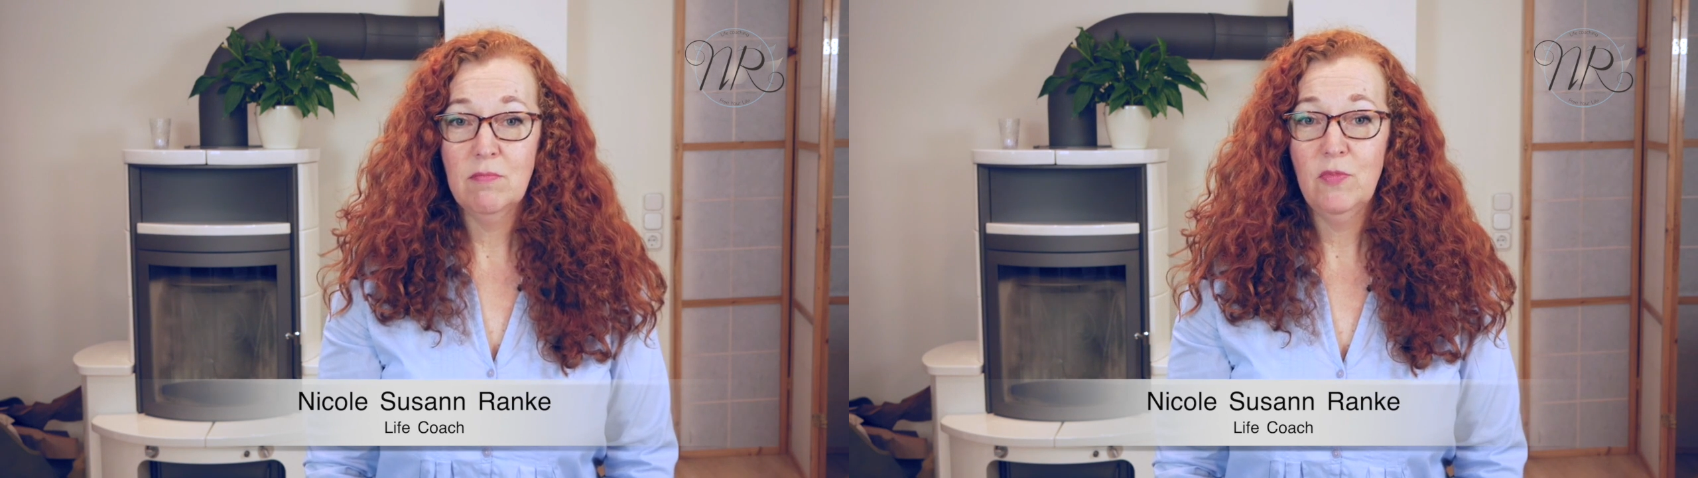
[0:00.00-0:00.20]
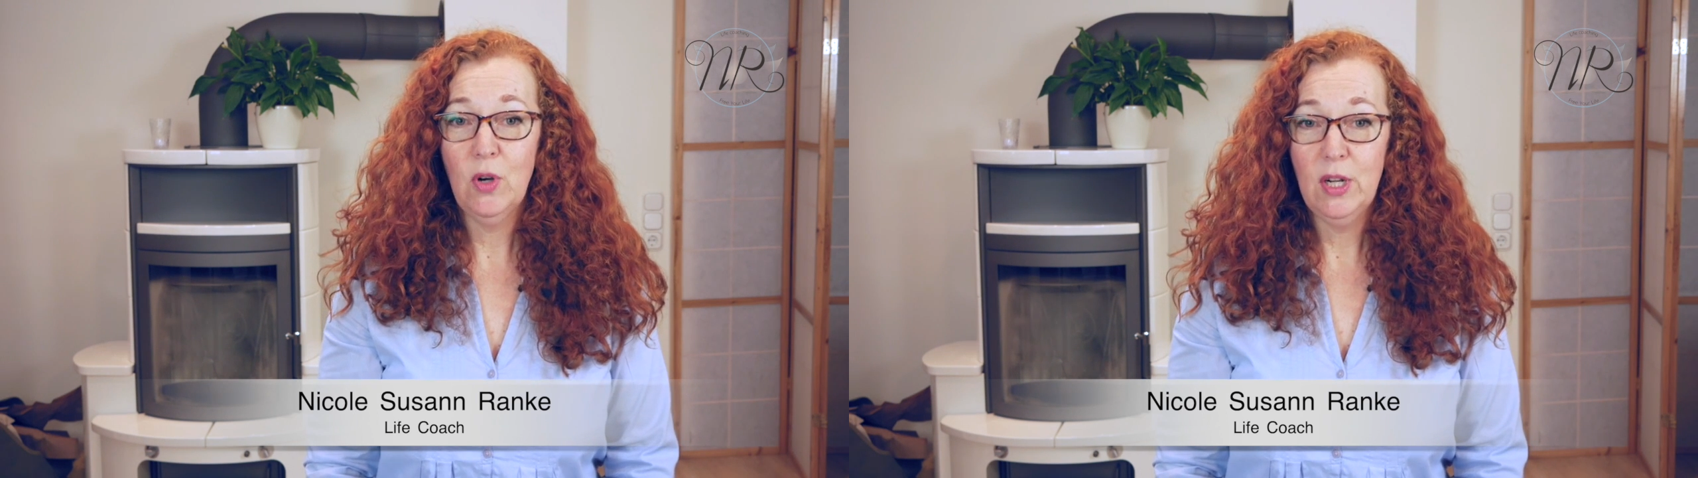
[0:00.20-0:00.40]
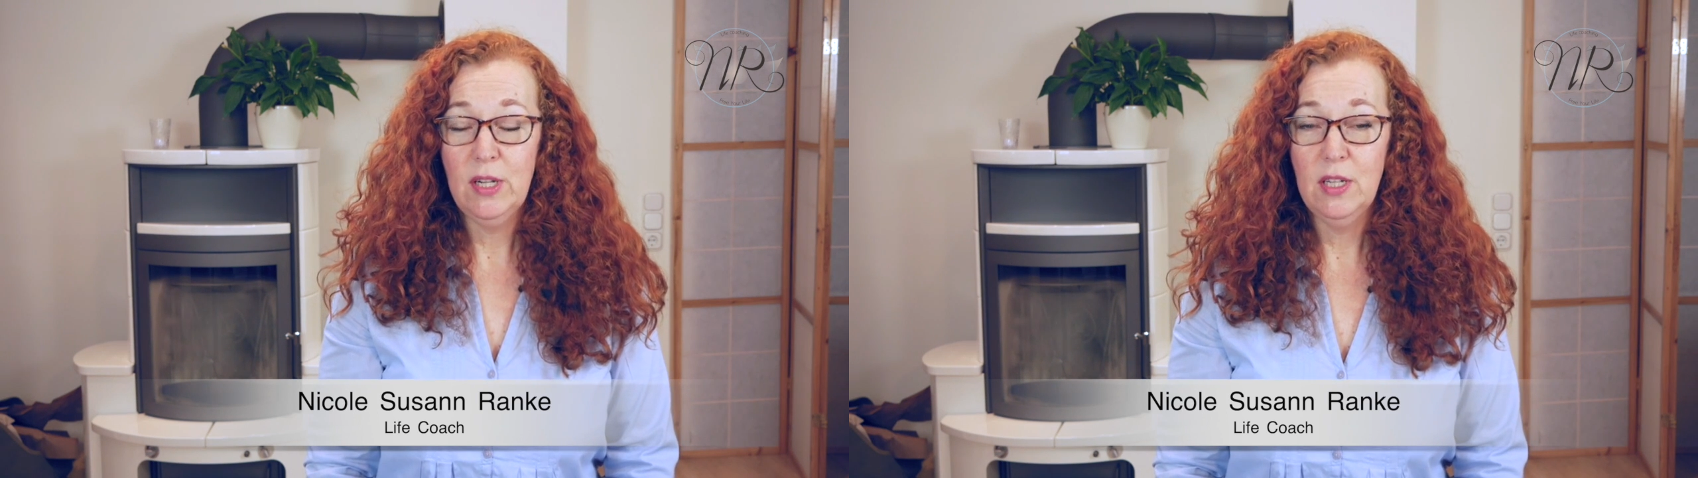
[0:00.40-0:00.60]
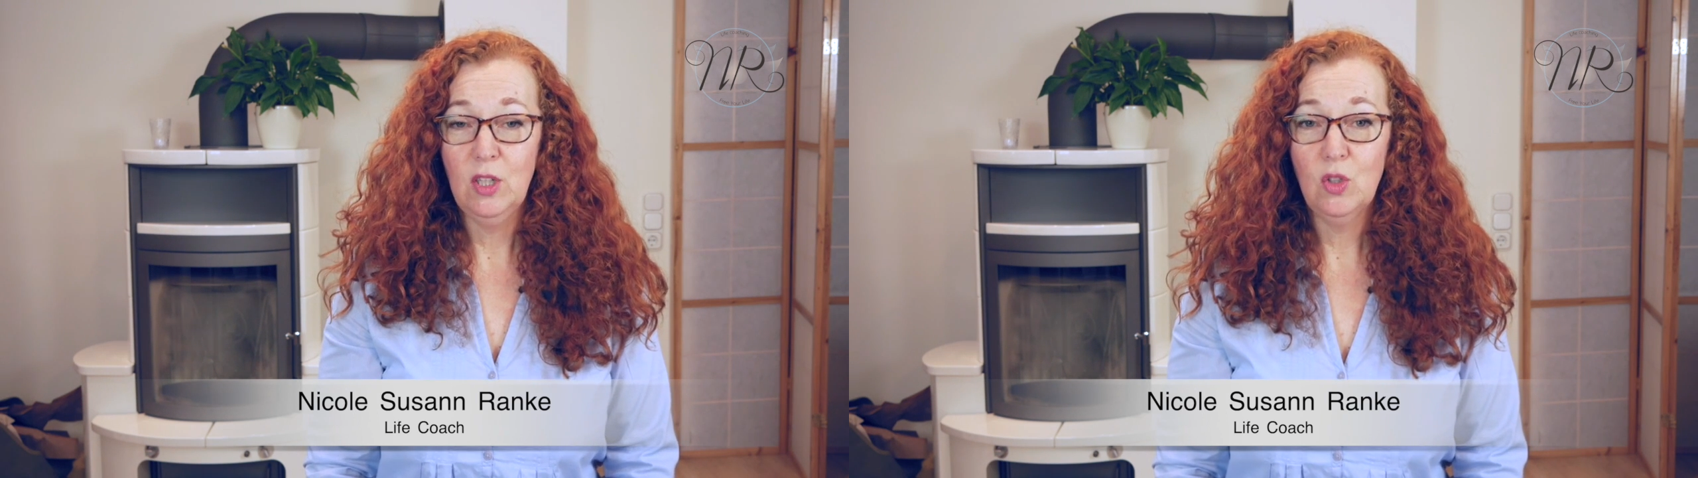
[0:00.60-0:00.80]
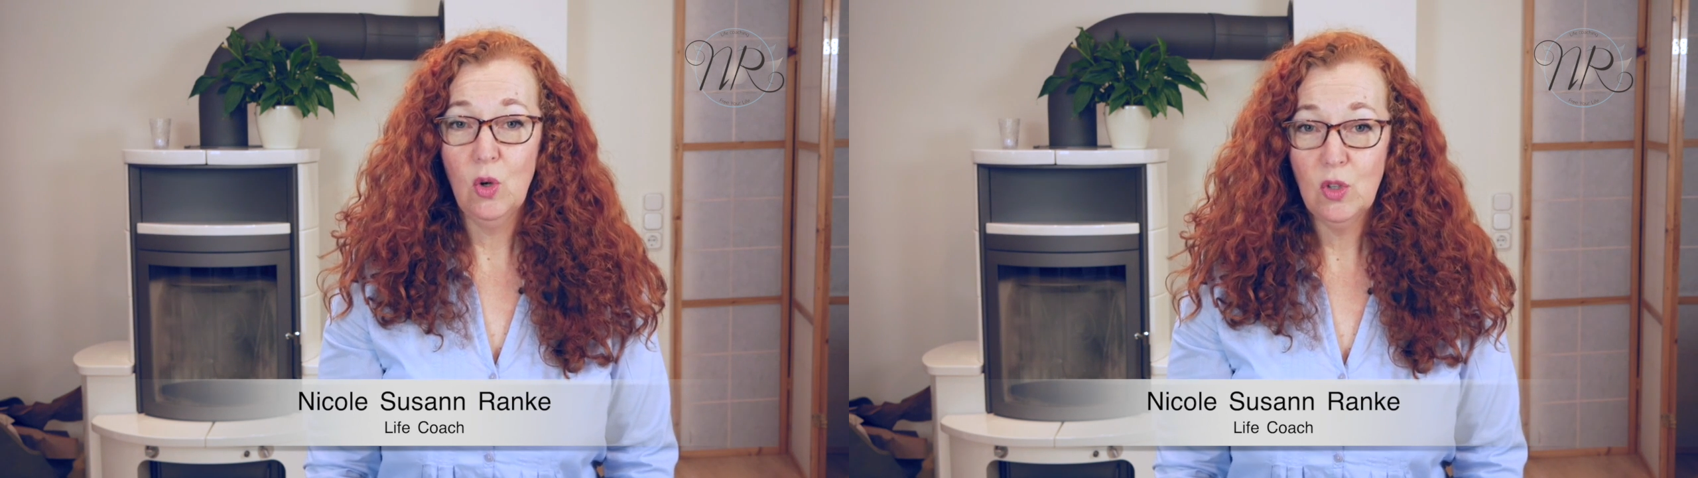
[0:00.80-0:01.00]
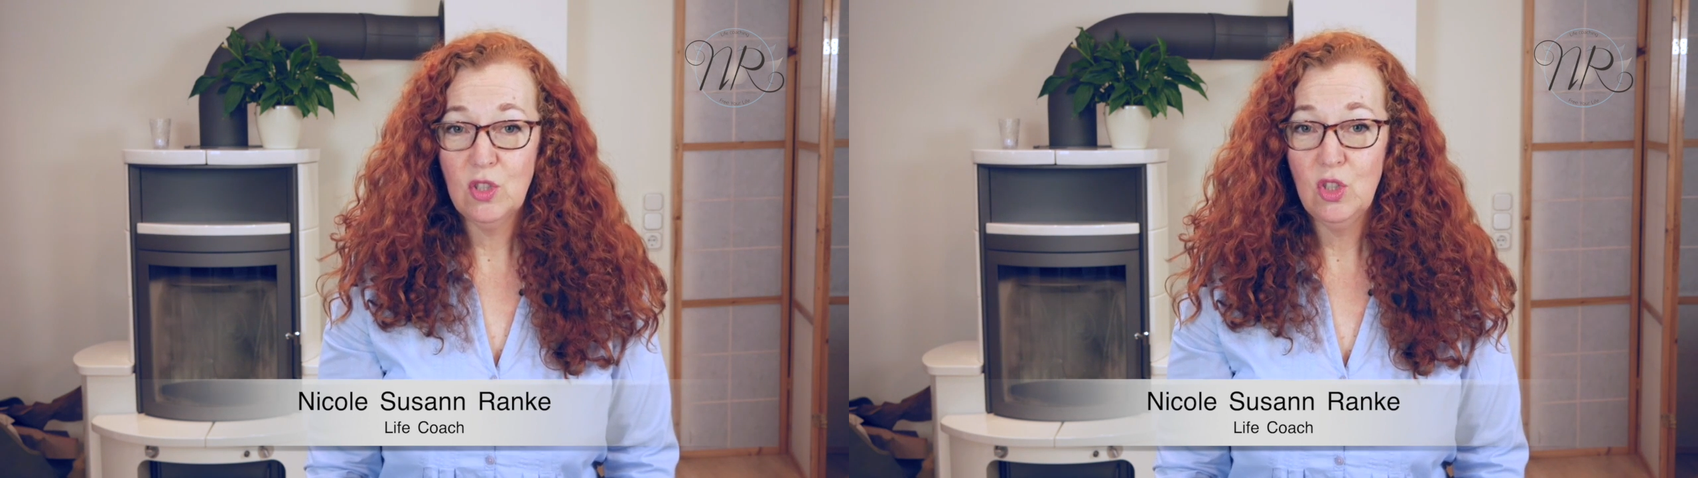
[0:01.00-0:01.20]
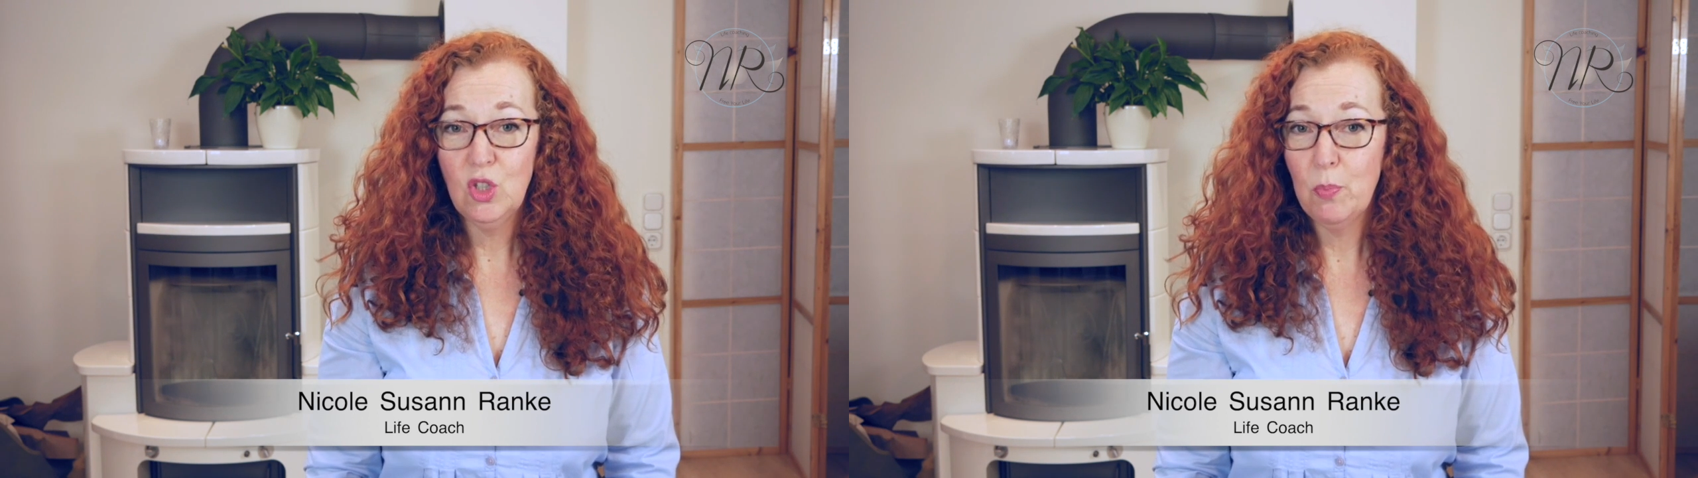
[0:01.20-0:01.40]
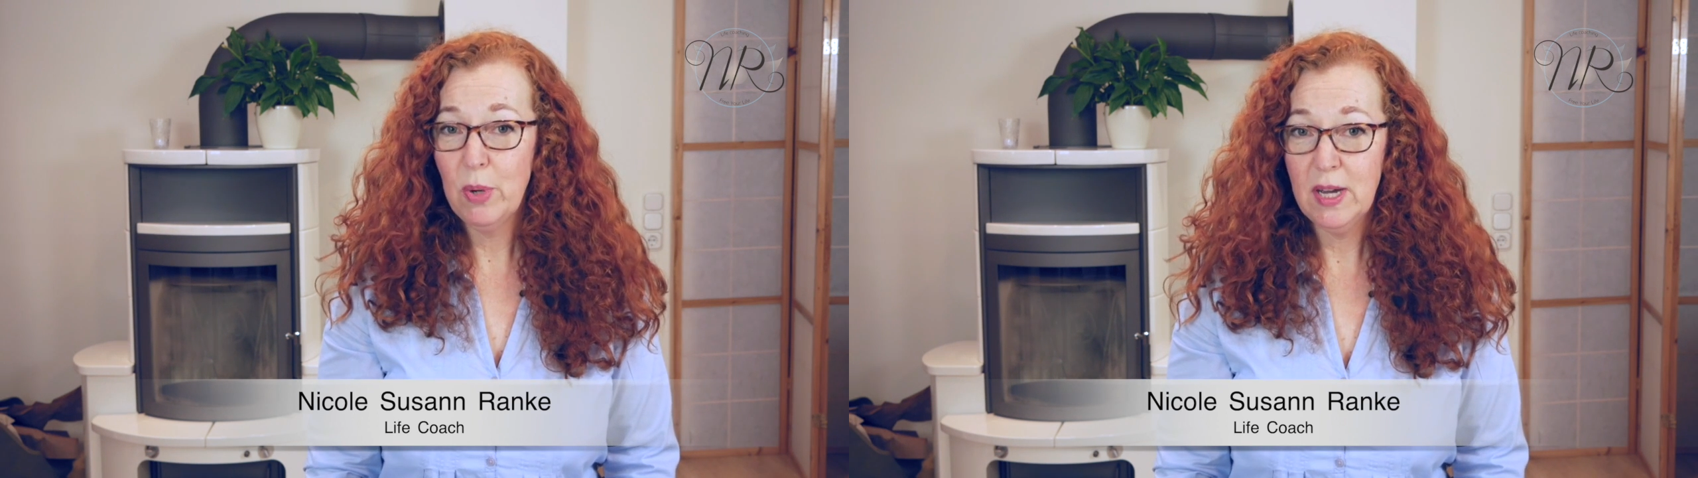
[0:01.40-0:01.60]
vor allen Dingen
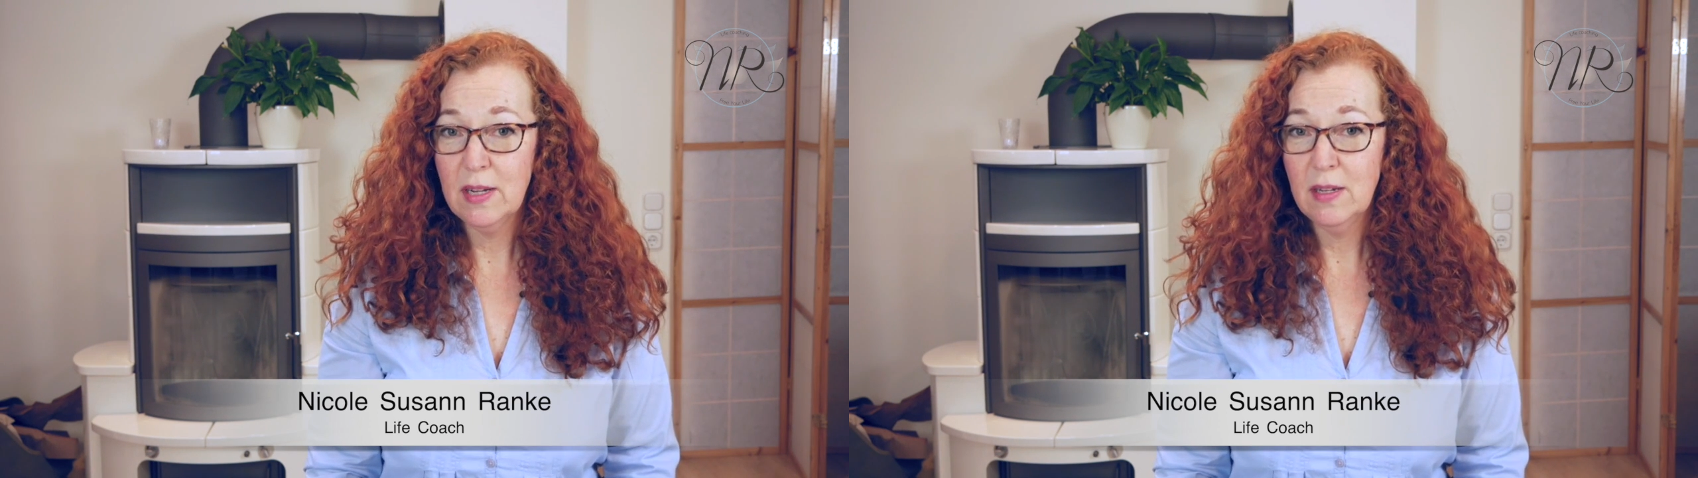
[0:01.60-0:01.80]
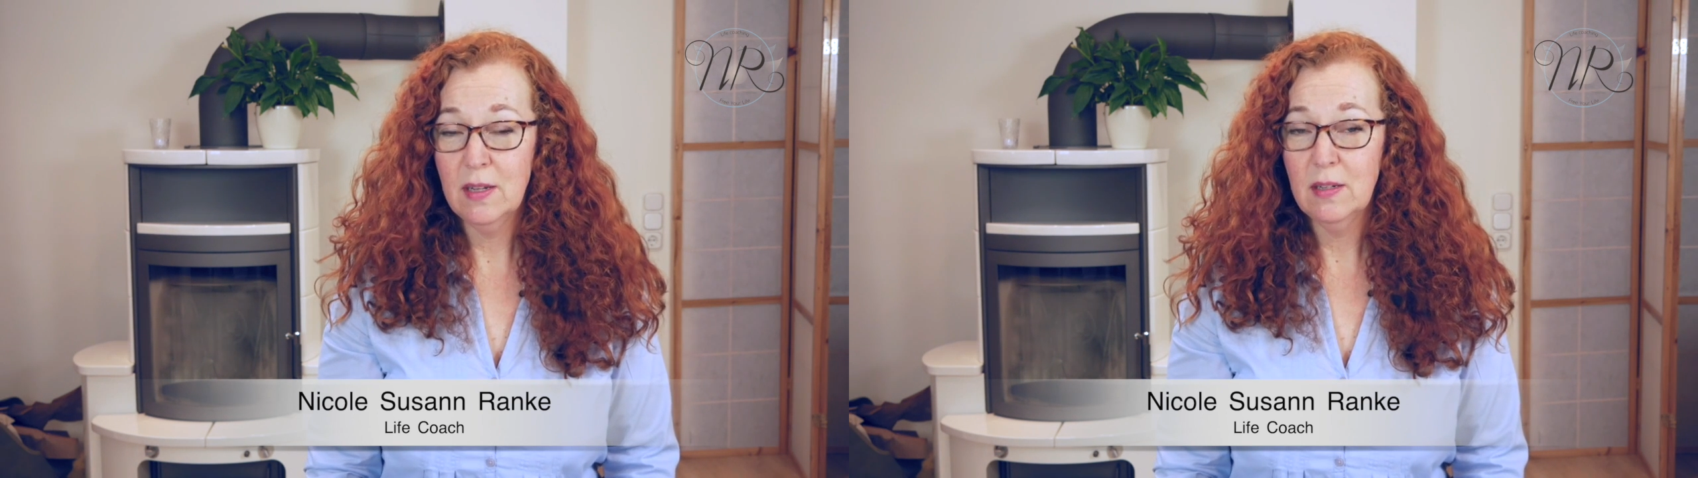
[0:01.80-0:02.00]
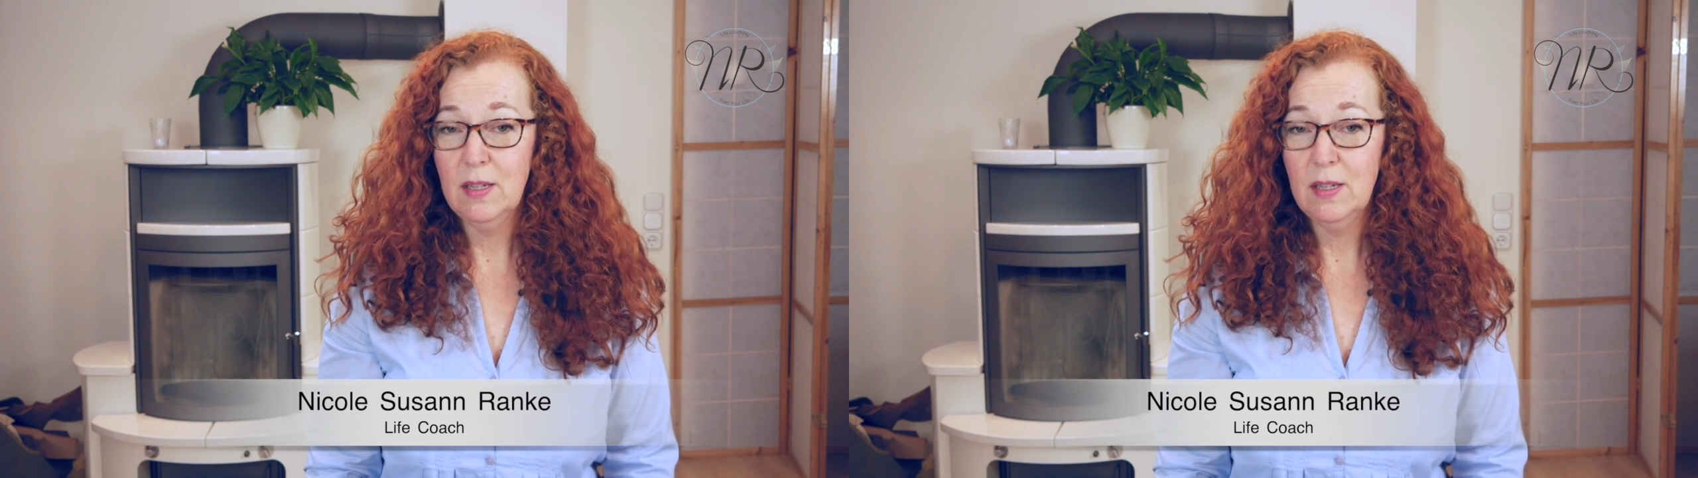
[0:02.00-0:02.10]
toxische Partner,